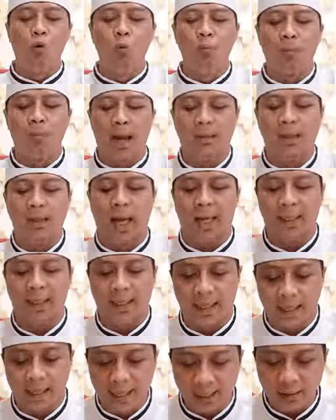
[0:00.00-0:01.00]
umat
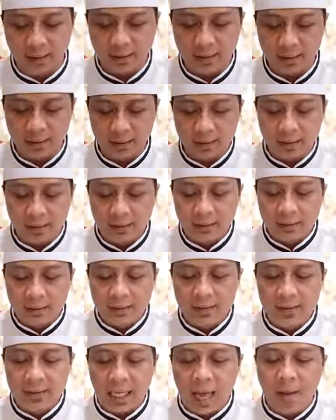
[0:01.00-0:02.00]
akhir zaman.
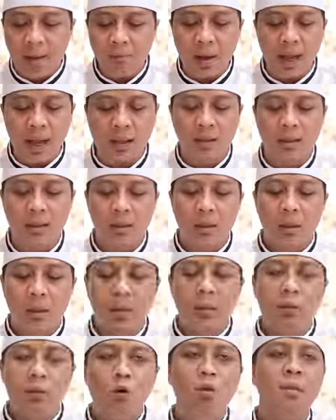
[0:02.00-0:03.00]
zaman
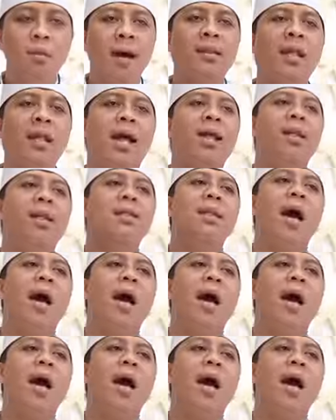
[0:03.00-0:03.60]
umat akhir